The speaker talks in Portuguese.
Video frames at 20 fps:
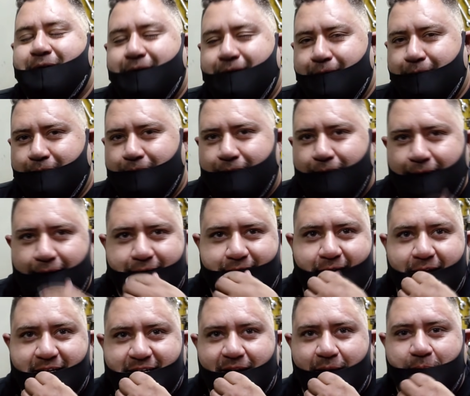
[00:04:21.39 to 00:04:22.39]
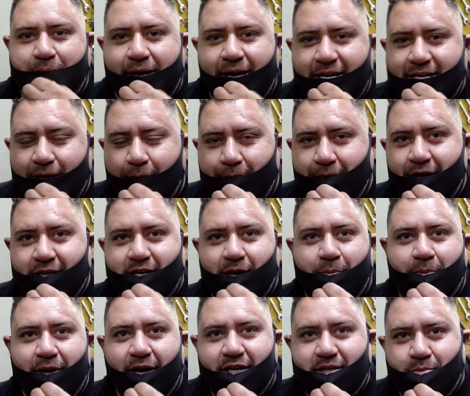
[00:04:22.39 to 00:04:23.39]
aqui. A gente aprende, aprende,
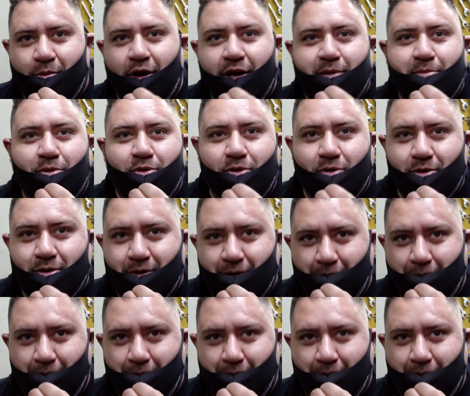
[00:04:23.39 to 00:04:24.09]
aprende e morre burro.